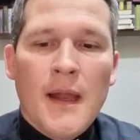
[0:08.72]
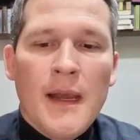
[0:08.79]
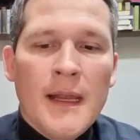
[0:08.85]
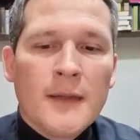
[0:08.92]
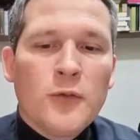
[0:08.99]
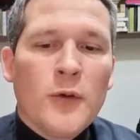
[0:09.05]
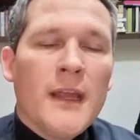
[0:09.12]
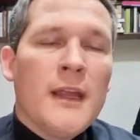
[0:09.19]

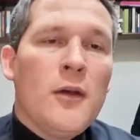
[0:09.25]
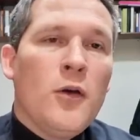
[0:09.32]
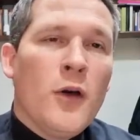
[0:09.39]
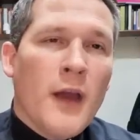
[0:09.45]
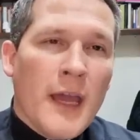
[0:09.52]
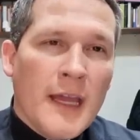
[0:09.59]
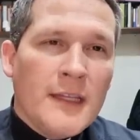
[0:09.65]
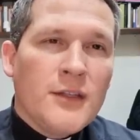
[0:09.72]
Lectura de
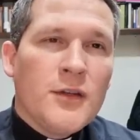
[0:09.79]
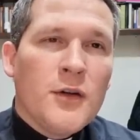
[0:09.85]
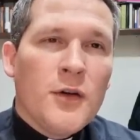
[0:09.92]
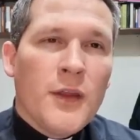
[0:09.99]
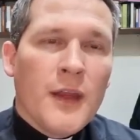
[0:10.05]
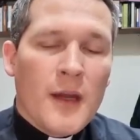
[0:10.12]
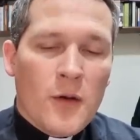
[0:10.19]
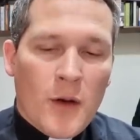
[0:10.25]
los
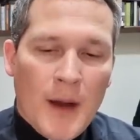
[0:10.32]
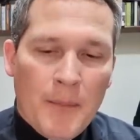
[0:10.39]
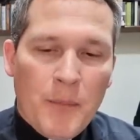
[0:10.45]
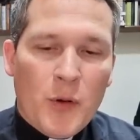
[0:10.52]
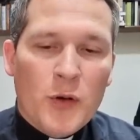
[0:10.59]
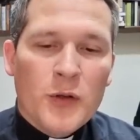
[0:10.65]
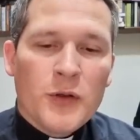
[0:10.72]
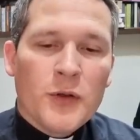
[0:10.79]
Hechos de los
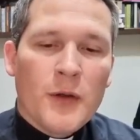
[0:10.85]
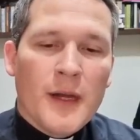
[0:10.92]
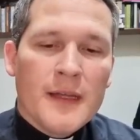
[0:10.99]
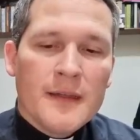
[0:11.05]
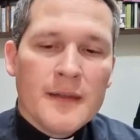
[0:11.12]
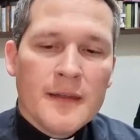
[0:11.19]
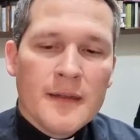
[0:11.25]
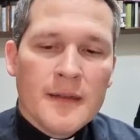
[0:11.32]

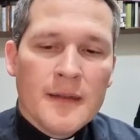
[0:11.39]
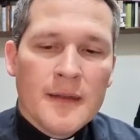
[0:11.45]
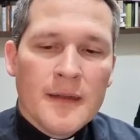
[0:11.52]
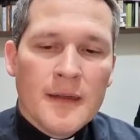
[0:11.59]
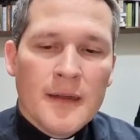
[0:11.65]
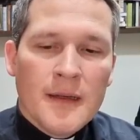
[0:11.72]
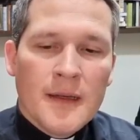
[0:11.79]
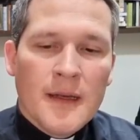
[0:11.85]
Apóstoles.
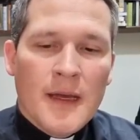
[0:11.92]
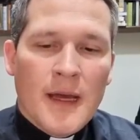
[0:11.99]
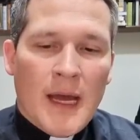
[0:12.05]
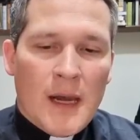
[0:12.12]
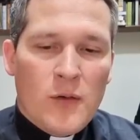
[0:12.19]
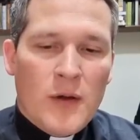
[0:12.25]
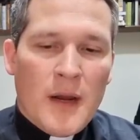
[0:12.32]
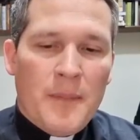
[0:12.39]

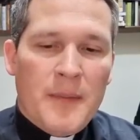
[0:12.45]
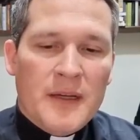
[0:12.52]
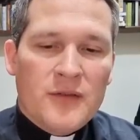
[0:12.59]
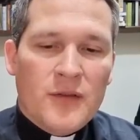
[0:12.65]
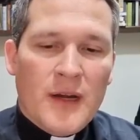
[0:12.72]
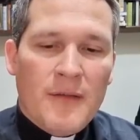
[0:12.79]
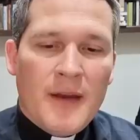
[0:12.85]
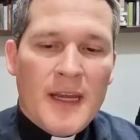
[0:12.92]
Algunas
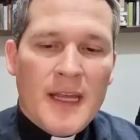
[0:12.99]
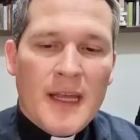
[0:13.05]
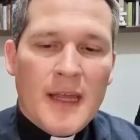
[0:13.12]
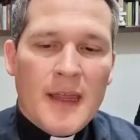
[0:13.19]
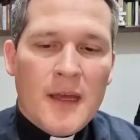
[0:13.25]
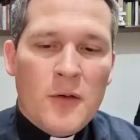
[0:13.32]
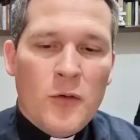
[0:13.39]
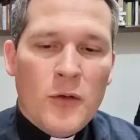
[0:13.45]
personas
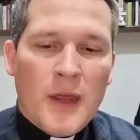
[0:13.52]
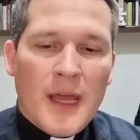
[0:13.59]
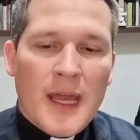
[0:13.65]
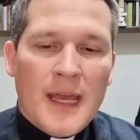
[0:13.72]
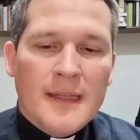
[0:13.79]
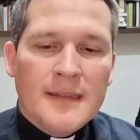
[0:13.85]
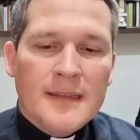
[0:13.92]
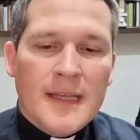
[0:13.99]
venidas de
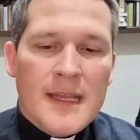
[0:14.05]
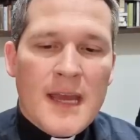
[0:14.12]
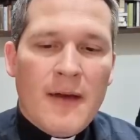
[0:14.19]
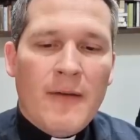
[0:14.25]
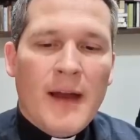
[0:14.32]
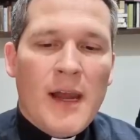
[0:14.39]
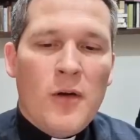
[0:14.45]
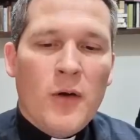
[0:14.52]
Judea
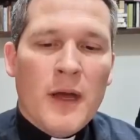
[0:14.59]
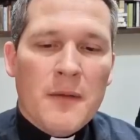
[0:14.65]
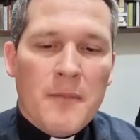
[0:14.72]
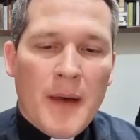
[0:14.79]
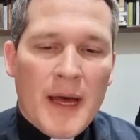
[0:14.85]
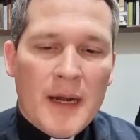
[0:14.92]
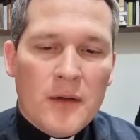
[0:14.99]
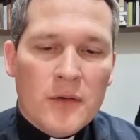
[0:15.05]
enseñaban a los
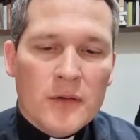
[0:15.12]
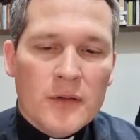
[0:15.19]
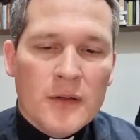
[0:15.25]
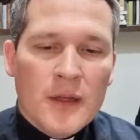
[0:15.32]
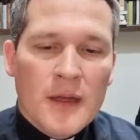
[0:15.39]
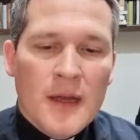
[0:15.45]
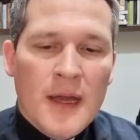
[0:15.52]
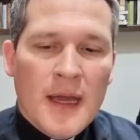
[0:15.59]
hermanos
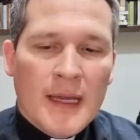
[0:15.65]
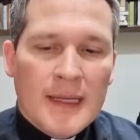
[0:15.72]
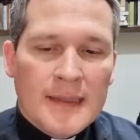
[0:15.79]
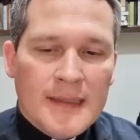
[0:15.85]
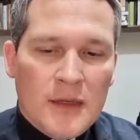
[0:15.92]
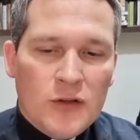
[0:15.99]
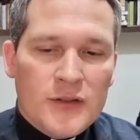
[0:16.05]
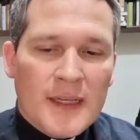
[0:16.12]
que
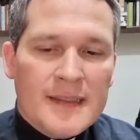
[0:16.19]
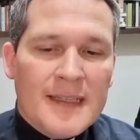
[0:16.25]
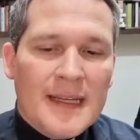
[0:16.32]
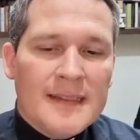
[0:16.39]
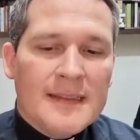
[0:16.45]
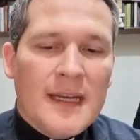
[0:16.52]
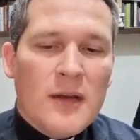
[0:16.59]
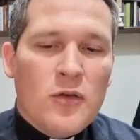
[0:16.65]
si no se
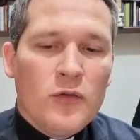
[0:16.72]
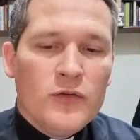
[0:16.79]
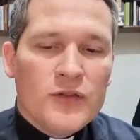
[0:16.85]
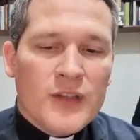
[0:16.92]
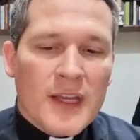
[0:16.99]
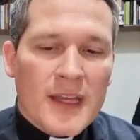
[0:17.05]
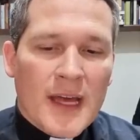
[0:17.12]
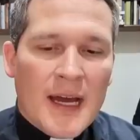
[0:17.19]
hacían
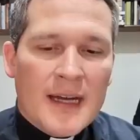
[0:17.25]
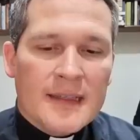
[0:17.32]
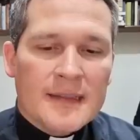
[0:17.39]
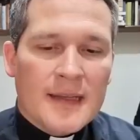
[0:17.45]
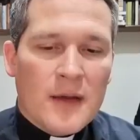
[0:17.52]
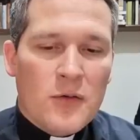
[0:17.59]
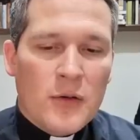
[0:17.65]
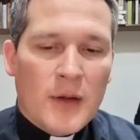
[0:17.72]
circuncidar
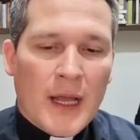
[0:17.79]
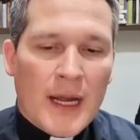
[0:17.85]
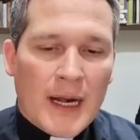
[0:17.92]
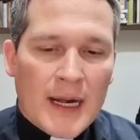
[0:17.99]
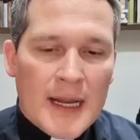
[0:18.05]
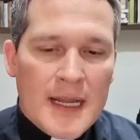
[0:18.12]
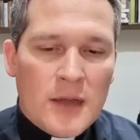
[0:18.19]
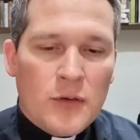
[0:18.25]
según el
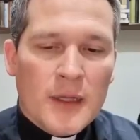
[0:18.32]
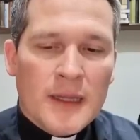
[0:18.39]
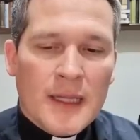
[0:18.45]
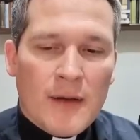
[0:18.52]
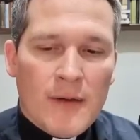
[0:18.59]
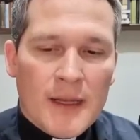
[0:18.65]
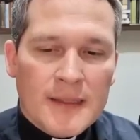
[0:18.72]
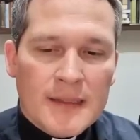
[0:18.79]
rito
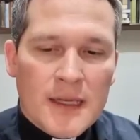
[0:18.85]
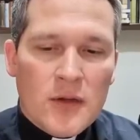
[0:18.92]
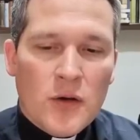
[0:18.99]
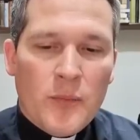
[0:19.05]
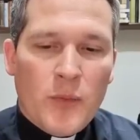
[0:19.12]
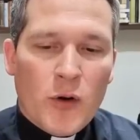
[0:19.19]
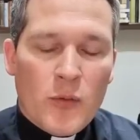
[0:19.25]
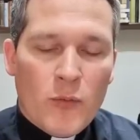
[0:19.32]

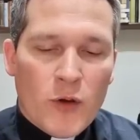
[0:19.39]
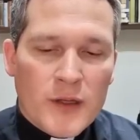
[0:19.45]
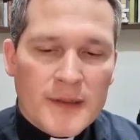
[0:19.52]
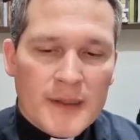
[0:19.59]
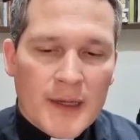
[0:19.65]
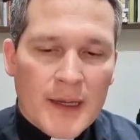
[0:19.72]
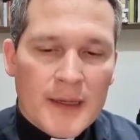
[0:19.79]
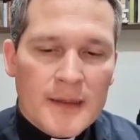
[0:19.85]
establecido por
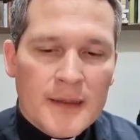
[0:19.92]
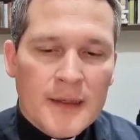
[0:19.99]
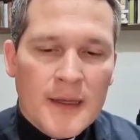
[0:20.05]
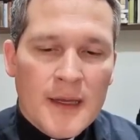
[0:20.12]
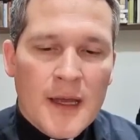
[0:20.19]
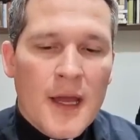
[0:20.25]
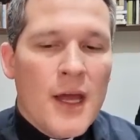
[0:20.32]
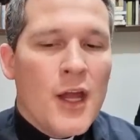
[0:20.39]
Moisés,
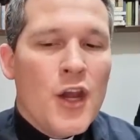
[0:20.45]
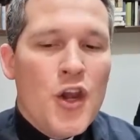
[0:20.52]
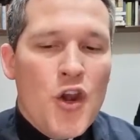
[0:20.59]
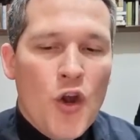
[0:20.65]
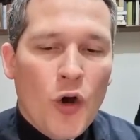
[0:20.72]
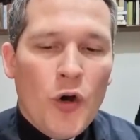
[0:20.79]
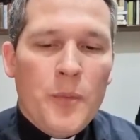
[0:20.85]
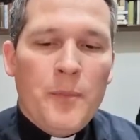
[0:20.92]

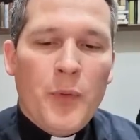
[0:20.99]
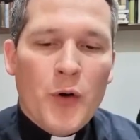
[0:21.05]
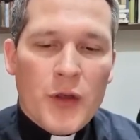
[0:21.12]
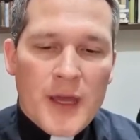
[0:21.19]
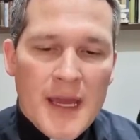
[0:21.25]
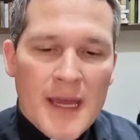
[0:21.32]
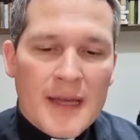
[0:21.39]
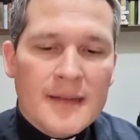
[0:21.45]
no
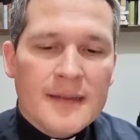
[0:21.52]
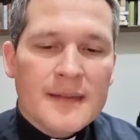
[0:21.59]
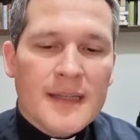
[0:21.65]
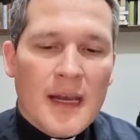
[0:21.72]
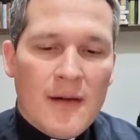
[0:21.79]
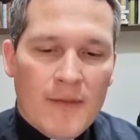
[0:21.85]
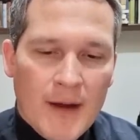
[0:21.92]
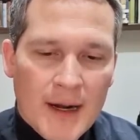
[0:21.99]
podían
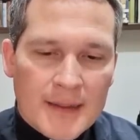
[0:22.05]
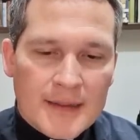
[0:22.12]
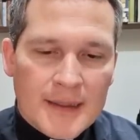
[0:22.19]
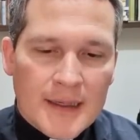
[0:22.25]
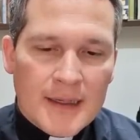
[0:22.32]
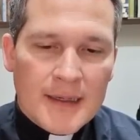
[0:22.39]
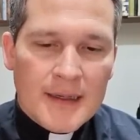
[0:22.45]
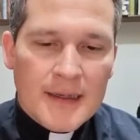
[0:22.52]

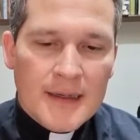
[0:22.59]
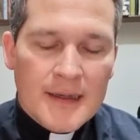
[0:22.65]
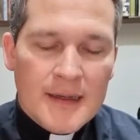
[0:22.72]
salvarse.